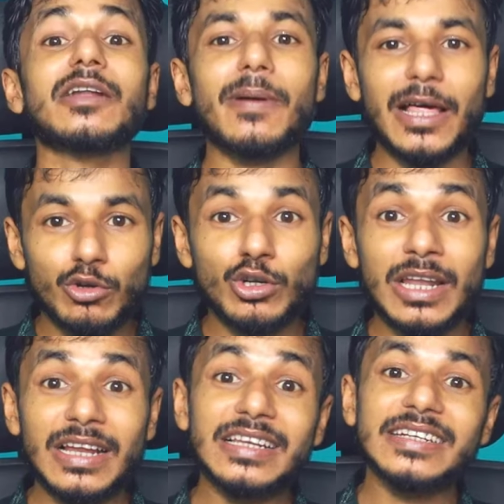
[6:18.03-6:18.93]
আর ভালো
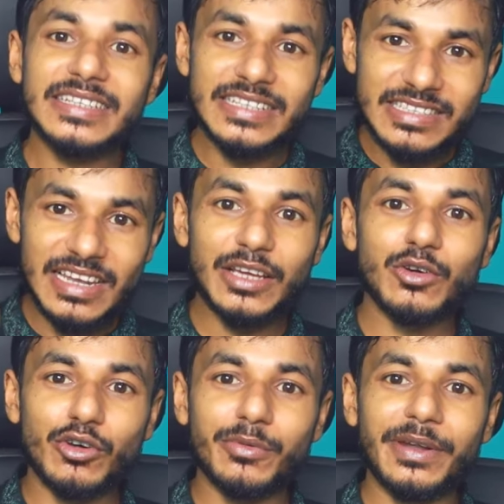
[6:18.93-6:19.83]
না লাগলে ডিসলাইক
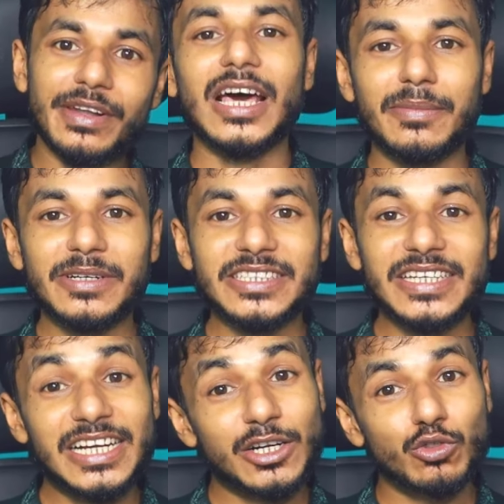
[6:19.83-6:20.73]
করবেন আর আমার
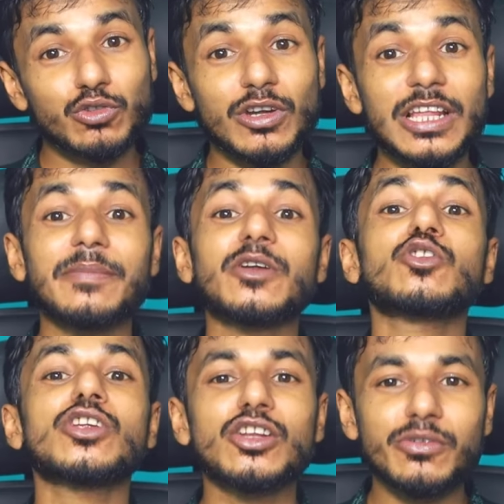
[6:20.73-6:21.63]
চ্যানেলে নতুন হলে আমার
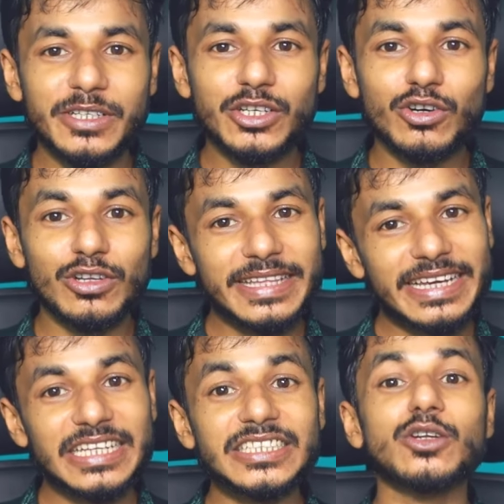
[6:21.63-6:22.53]
অন্যান্য ভিডিওগুলো
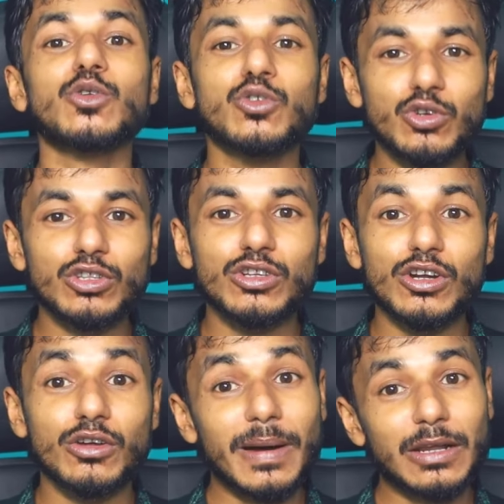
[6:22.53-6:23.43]
দেখে আসার অনুরোধ
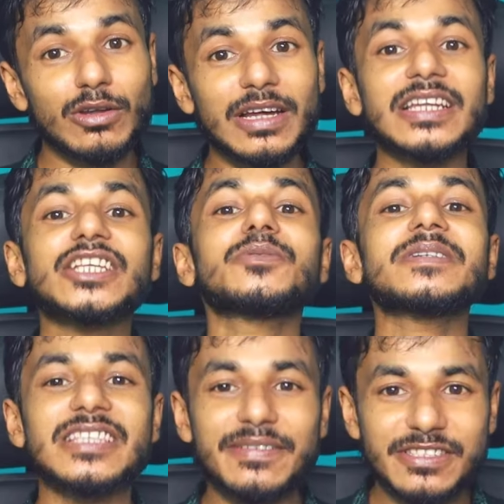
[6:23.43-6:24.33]
রইল ভালো লাগলেই
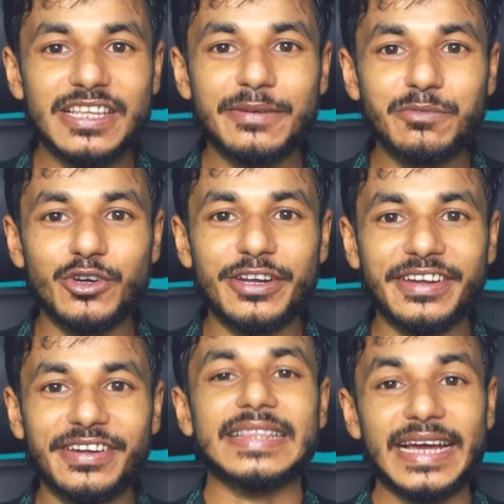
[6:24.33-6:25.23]
তবে সাবস্ক্রাইব
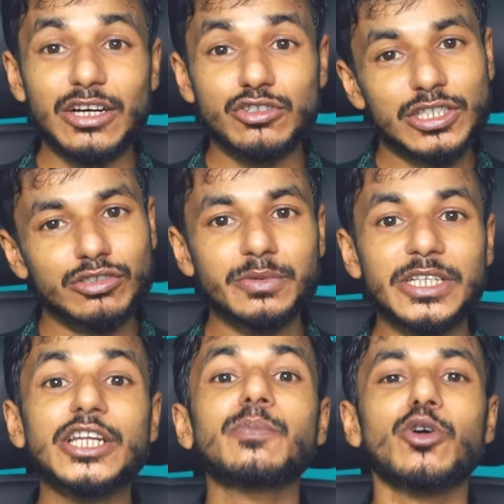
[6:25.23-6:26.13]
করেন দেখা হচ্ছে খুব
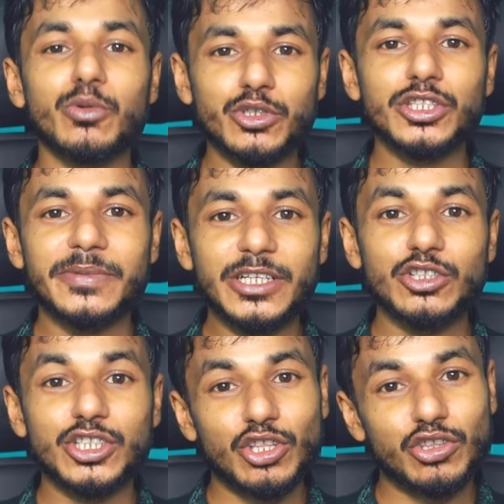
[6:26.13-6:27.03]
শীঘ্রই পরবর্তী
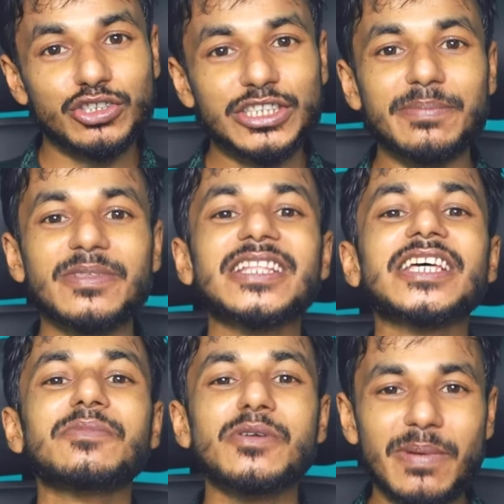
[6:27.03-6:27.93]
ভিডিওতে ততক্ষণ সাবধানে
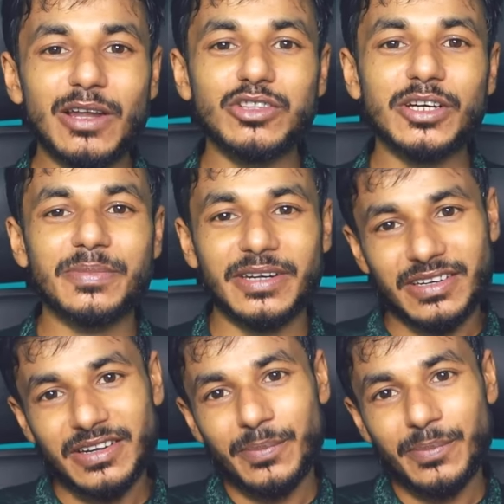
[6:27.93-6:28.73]
থাকবেন ভালো থাকবেন